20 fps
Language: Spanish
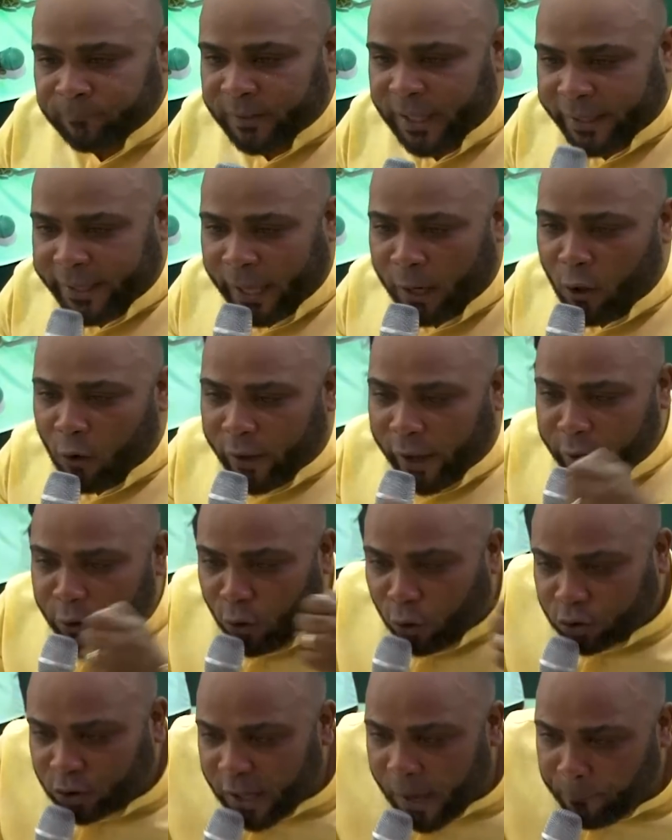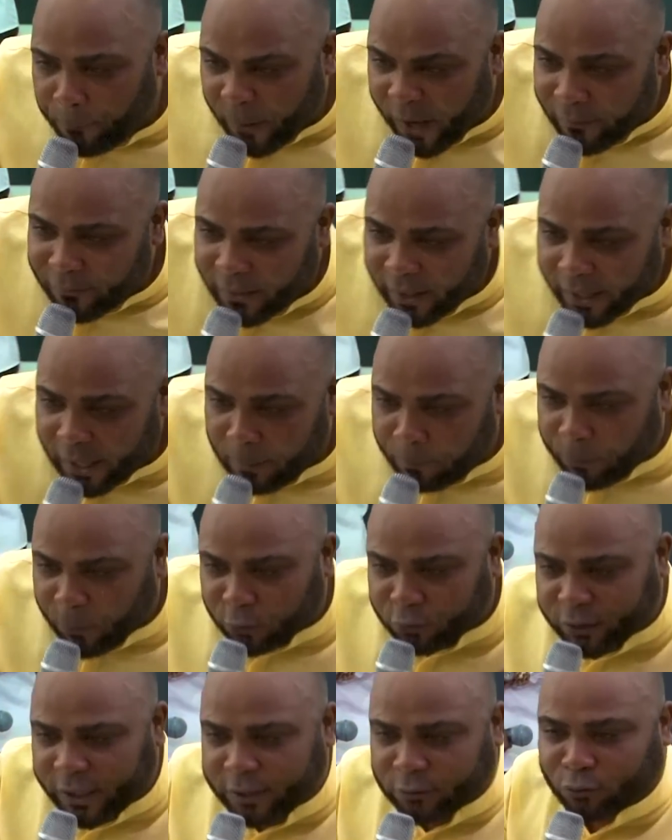Es que lo que no se aprende en el
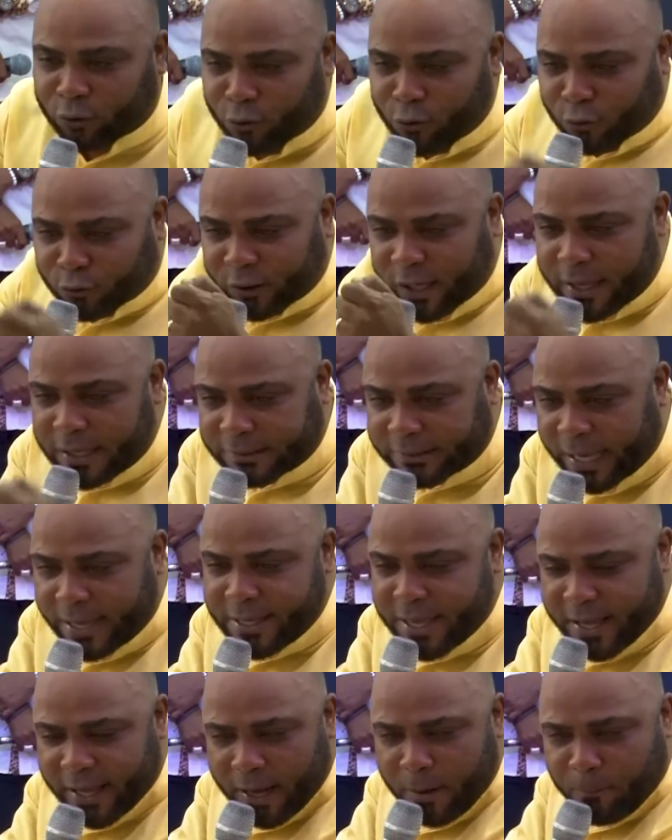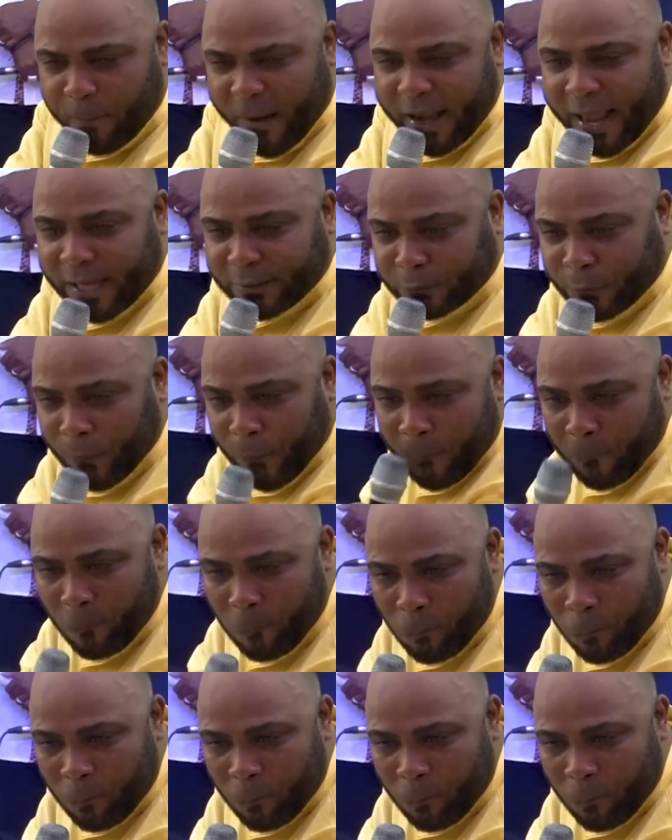proceso no se enseña en el palacio.